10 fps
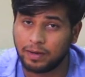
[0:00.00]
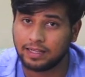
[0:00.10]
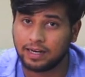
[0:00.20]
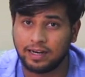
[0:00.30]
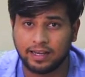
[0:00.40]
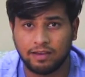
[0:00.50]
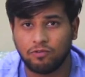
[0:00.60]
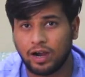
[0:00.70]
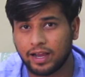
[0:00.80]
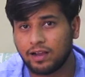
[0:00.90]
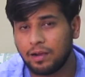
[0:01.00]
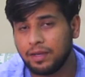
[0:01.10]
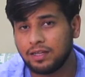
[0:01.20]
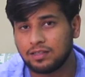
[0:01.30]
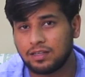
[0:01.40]
महिंद्रा ने कि वो आगे
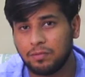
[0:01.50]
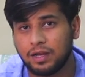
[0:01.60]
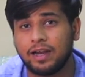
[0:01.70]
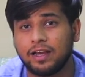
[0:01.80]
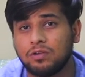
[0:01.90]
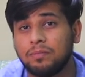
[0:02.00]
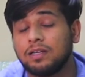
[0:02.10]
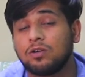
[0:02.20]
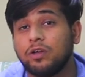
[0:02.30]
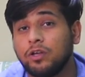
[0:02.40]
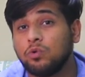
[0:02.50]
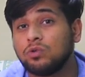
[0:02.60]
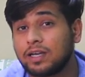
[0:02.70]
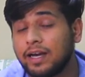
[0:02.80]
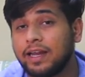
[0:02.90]
कमिंग जितनी भी गाड़ियां उनमें इनको
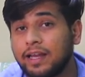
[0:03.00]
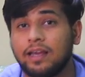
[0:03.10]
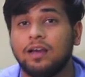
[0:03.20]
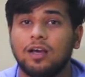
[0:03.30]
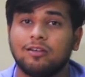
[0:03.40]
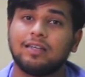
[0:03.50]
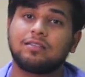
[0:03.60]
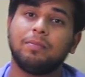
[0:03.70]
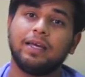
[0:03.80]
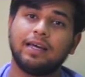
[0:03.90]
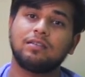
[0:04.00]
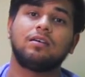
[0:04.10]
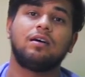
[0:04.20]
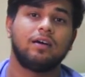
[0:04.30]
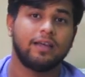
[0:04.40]
यूज़ करेगी तो ऐसे में
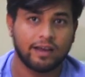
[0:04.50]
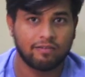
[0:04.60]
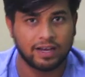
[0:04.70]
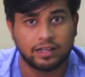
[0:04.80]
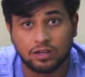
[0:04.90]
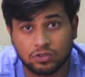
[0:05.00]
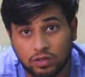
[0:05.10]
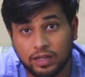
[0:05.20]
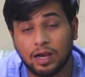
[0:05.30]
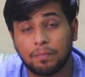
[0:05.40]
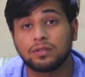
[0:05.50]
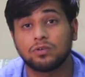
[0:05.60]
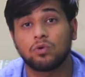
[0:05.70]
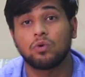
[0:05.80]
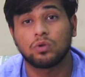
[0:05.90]
यस एक फ़ायदे का सौदा यहां पर
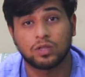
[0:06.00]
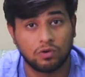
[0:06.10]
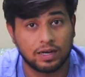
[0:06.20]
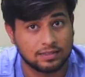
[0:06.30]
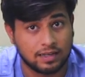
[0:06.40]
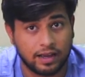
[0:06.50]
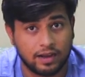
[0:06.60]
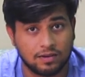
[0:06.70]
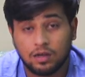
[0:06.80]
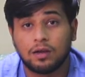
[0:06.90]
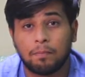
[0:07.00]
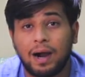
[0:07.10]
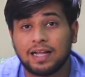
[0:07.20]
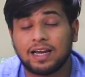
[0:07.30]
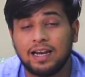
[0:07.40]
ज़रूर होता हुआ नजर आएगा जाएगा
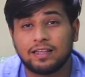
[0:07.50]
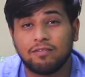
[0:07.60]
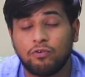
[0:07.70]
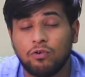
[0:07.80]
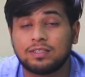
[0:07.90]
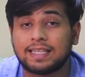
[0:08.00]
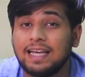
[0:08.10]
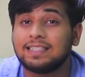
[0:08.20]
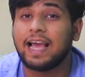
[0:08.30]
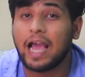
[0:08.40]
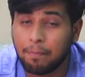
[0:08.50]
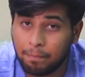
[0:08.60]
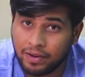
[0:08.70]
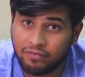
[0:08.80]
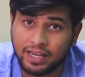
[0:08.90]
बात कर लेते हैं फुल साइज एम
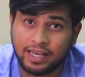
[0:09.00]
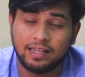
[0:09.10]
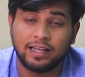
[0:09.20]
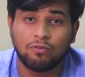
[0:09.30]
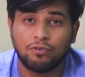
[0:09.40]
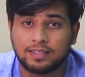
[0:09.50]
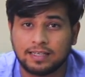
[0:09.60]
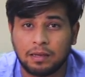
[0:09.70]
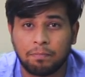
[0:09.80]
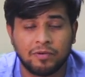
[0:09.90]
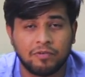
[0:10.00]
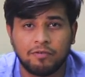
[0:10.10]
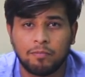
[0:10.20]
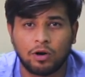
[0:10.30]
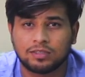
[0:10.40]
की देखो फुल साइज एम
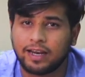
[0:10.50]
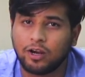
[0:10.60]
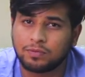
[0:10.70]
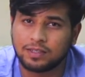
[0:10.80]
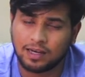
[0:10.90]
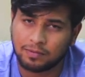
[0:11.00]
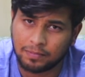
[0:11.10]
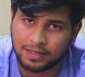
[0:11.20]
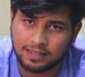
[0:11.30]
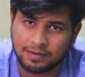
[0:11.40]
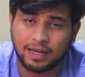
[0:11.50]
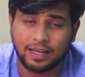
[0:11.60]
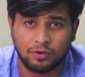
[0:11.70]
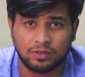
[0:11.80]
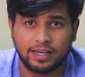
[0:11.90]
में बहुत सारे ऑप्शन आपके पास में
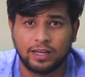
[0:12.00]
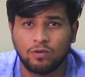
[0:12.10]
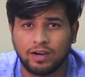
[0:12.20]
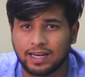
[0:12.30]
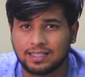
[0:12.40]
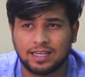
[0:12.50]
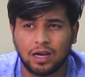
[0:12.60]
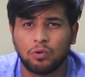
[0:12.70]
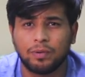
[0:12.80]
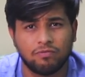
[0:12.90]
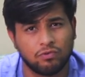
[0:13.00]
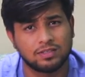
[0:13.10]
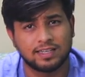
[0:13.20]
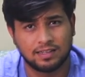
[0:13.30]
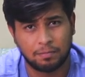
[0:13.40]
नहीं होते इनोवा क्रिस्टा को भी हम फुल
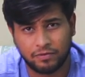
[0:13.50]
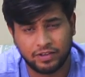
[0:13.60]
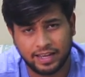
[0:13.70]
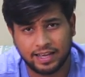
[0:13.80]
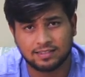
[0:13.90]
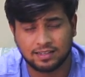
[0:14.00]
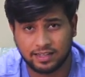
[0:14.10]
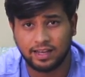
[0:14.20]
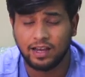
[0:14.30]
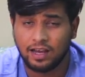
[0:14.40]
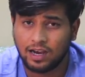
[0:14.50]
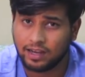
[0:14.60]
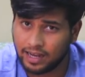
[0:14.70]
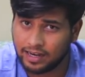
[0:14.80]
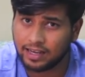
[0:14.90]
साइज एम नहीं कह सकते
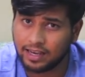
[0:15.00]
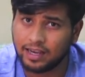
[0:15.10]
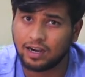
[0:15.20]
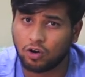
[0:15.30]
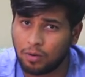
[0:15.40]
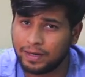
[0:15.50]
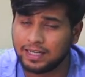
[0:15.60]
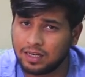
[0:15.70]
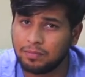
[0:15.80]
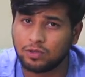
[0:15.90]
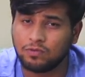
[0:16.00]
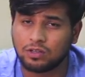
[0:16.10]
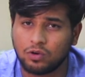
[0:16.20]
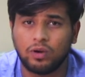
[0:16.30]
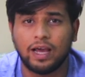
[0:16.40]
यानी कि कंपटीशन में तो वो
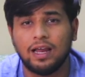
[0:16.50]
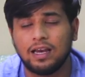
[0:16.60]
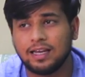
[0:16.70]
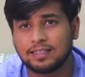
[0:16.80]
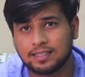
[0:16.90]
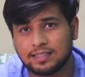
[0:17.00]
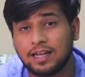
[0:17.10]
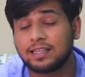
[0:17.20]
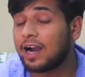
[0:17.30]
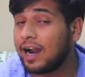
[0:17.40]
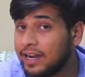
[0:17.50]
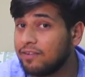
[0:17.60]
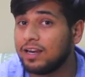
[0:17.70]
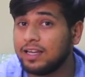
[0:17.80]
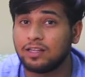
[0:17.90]
ज़रूर है इसके साथ
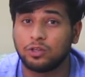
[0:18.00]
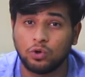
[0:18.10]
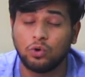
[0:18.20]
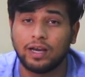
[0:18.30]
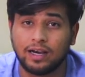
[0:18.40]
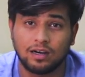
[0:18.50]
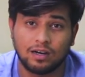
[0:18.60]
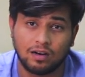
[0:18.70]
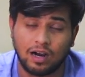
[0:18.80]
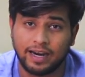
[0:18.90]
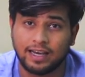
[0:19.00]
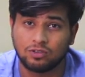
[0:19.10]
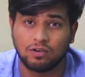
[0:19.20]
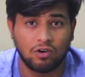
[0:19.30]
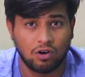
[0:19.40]
कार्निवल ये दो गाड़ियां
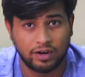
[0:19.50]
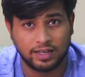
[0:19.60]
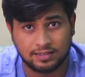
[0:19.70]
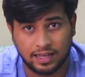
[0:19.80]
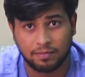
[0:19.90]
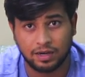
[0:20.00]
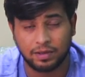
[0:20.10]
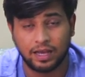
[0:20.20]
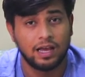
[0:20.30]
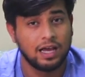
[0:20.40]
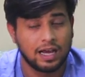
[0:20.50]
जो है वो ऑलरेडी इस सेगमेंट में है